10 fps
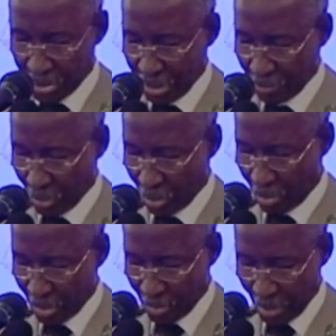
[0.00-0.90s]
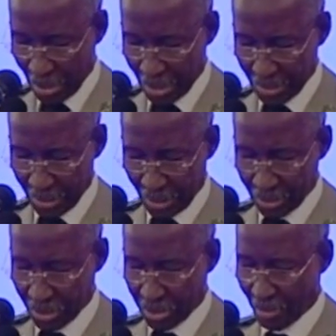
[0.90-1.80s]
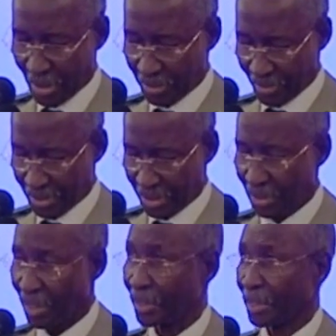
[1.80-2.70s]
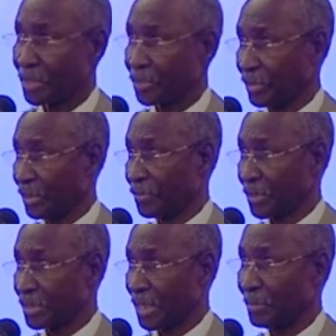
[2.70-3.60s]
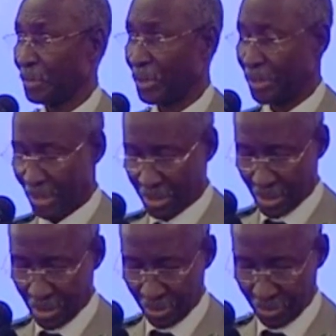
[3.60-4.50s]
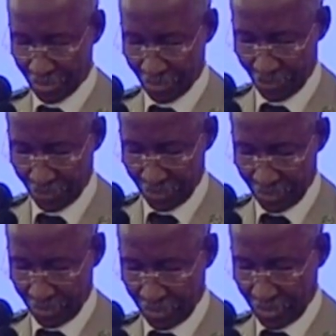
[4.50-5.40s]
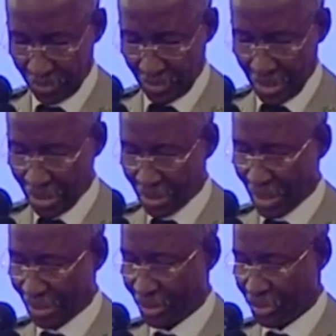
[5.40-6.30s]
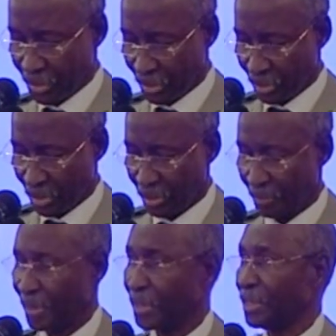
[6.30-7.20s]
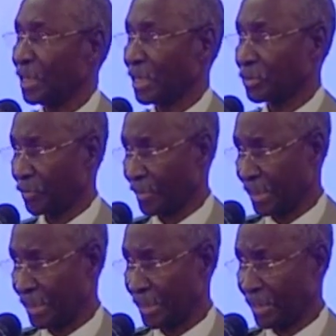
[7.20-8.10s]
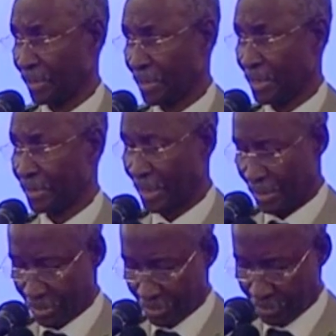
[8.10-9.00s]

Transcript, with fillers: ici pour commémorer le 52e anniversaire de la création des forces armées mauritaniennes et de l'accession de notre pays à la souveraineté interne.